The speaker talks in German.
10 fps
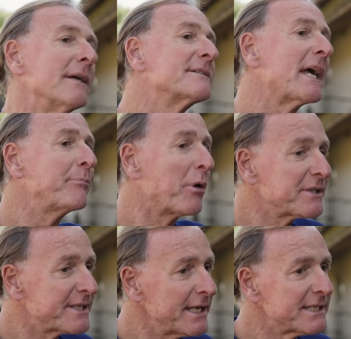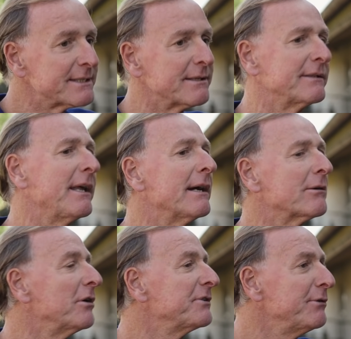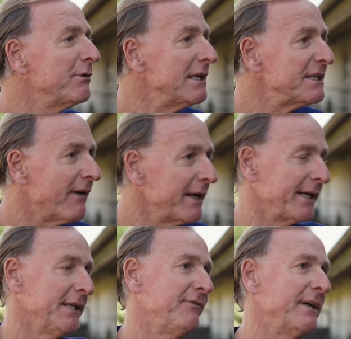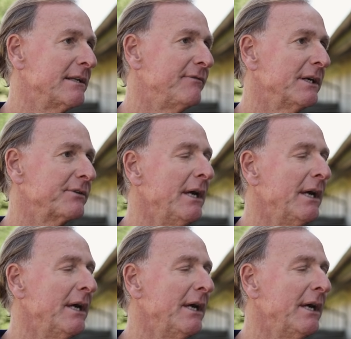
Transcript: Das ist ein Prozess, der kontinuierlich weiterentwickelt wird.